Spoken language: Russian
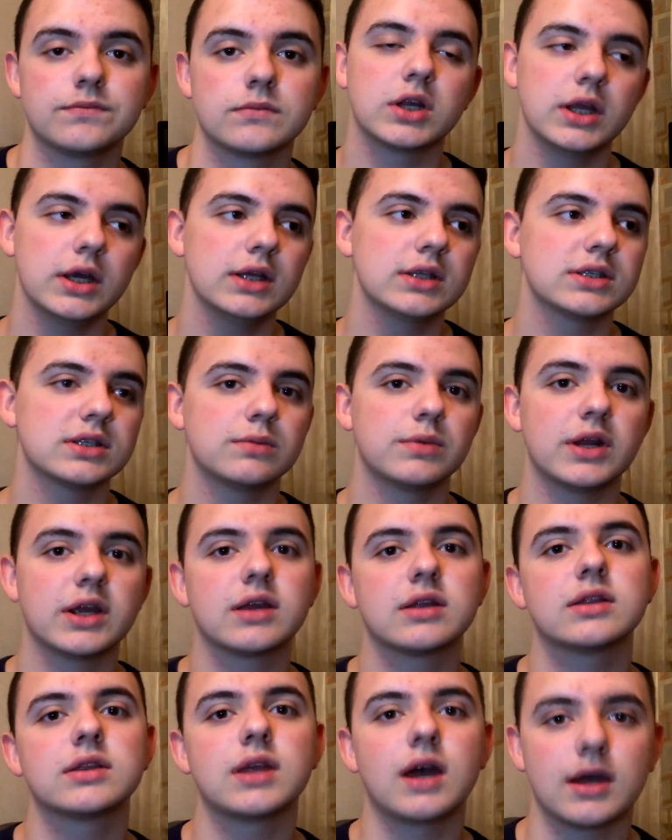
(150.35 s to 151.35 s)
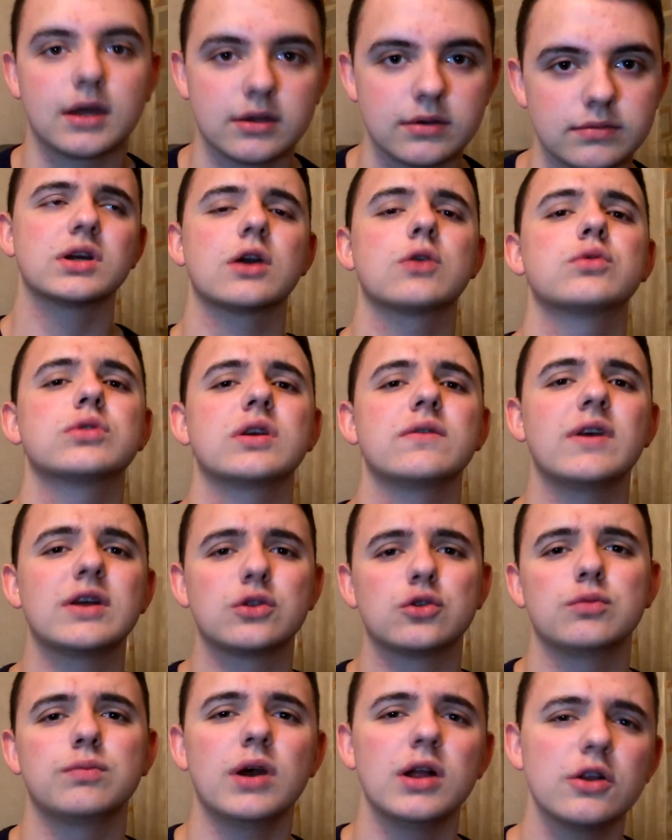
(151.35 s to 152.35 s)
Клеится брекет так, на какую-то
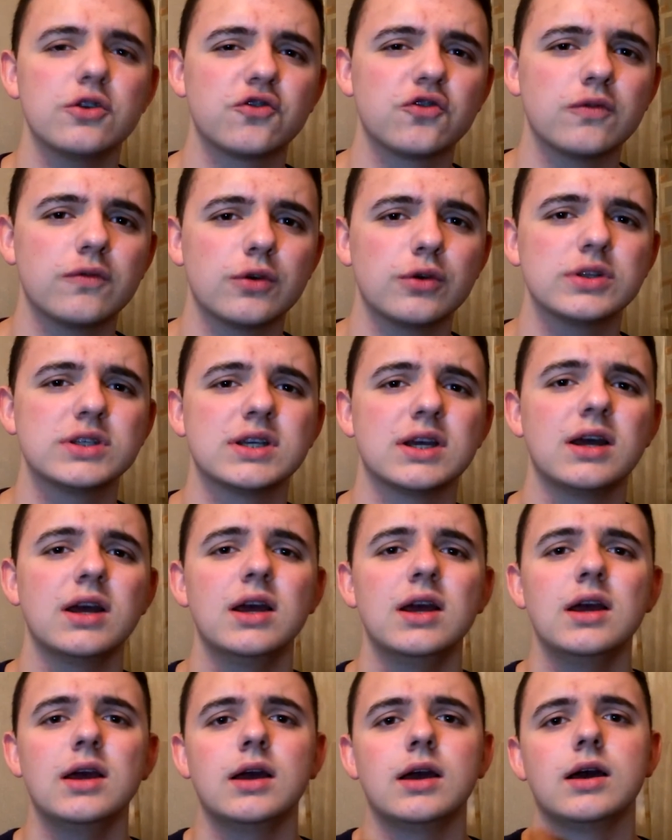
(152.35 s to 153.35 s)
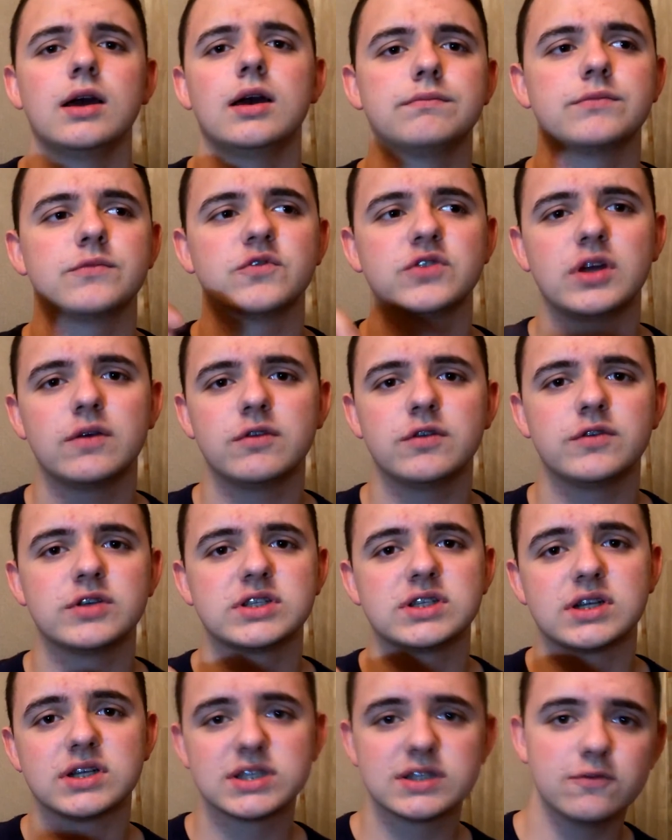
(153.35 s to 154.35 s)
ватную палочку вроде,
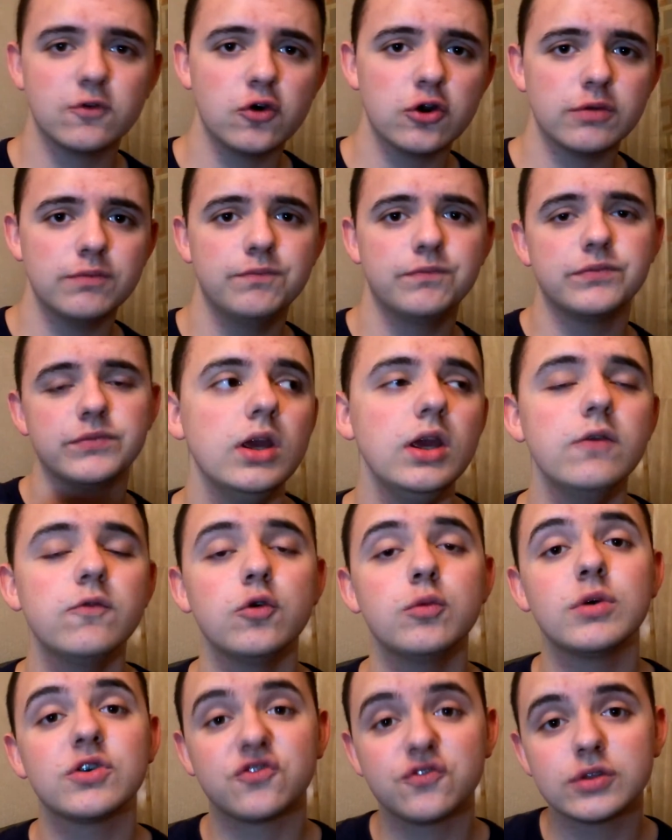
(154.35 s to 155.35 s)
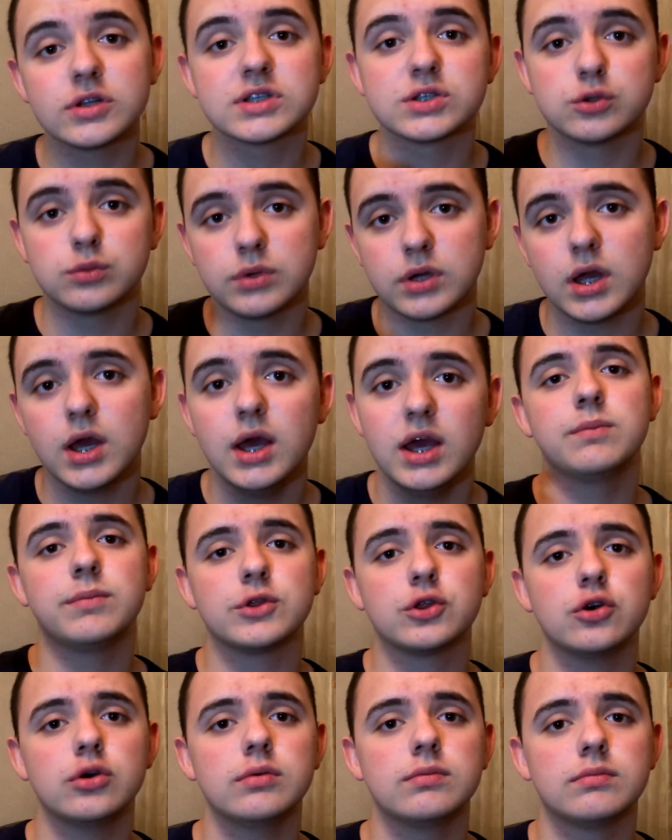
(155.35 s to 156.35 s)
выдавливается раствор, и его мажут на зубы. И
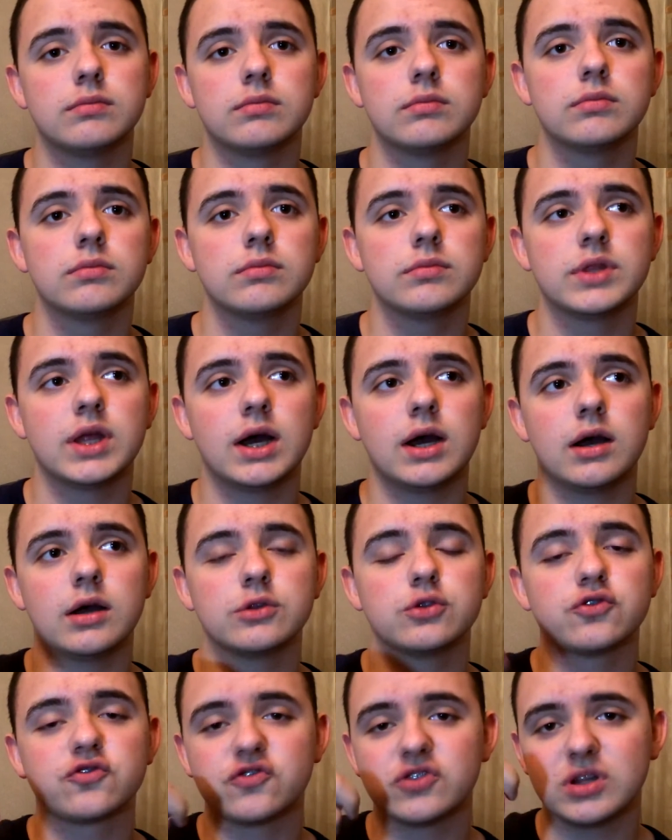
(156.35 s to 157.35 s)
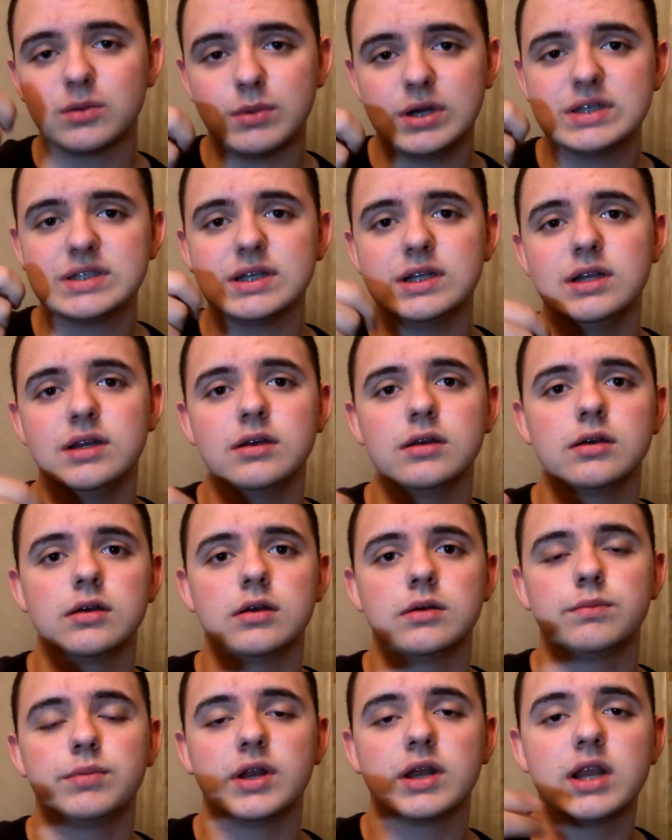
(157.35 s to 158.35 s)
потом на то, что
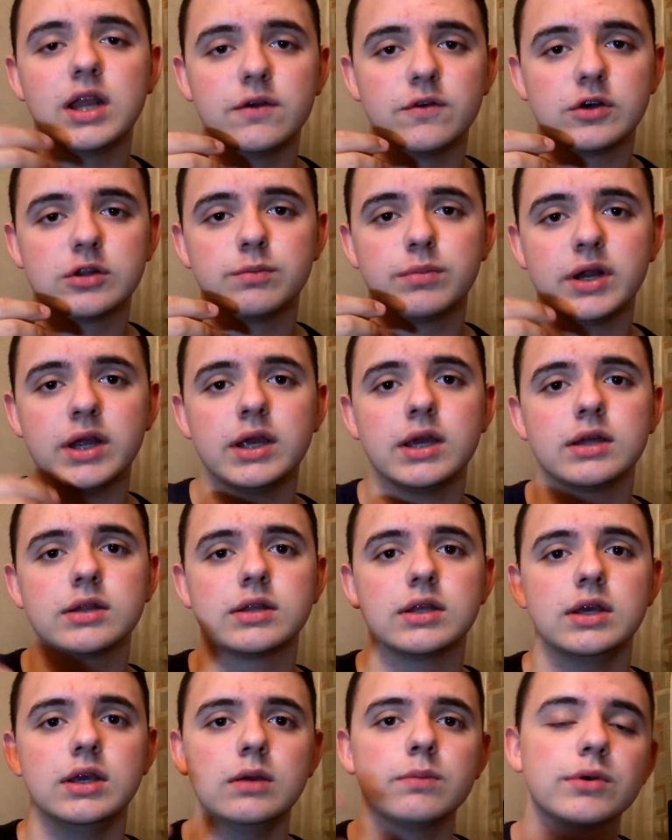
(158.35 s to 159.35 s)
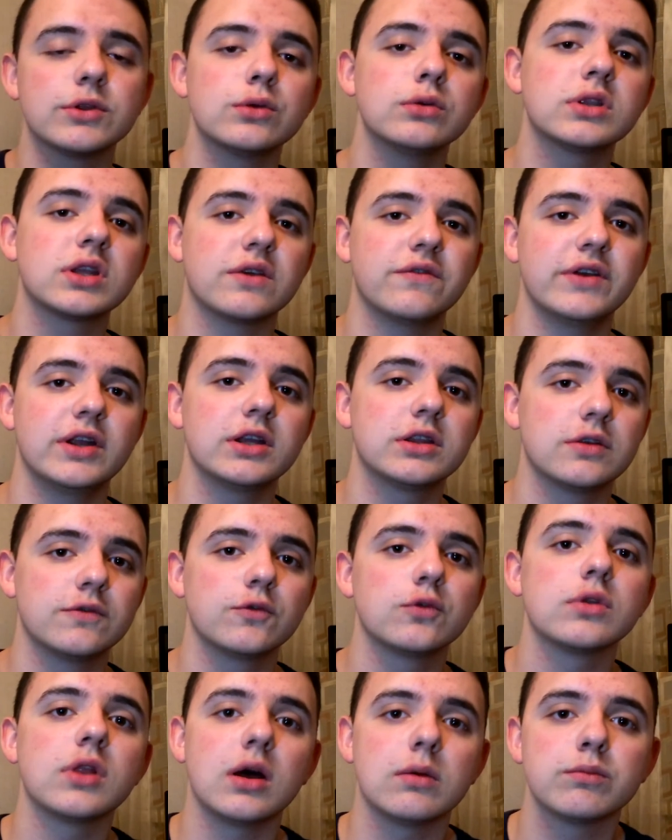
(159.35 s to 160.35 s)
намазали, приклеивают брекет и под
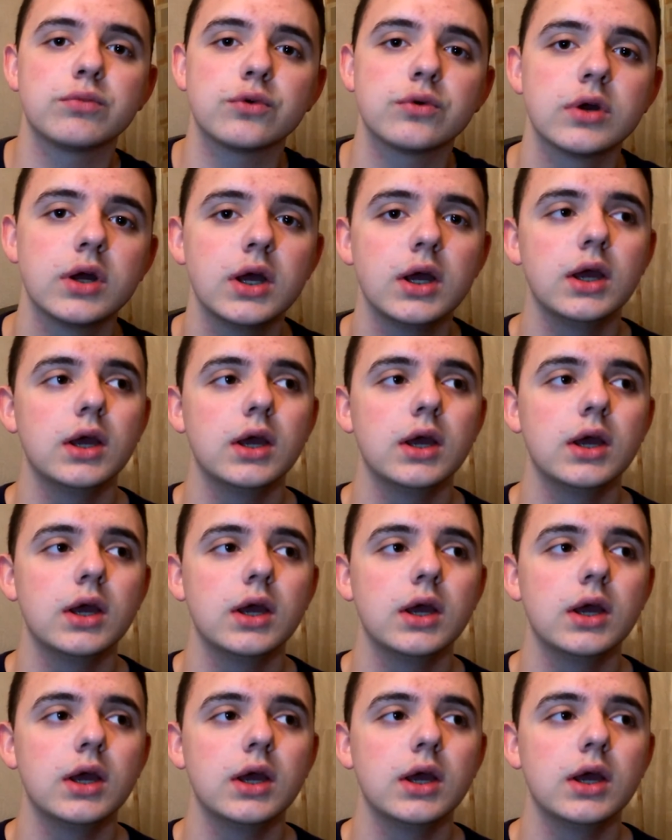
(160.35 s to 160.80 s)
ультрафиолетовую лампу.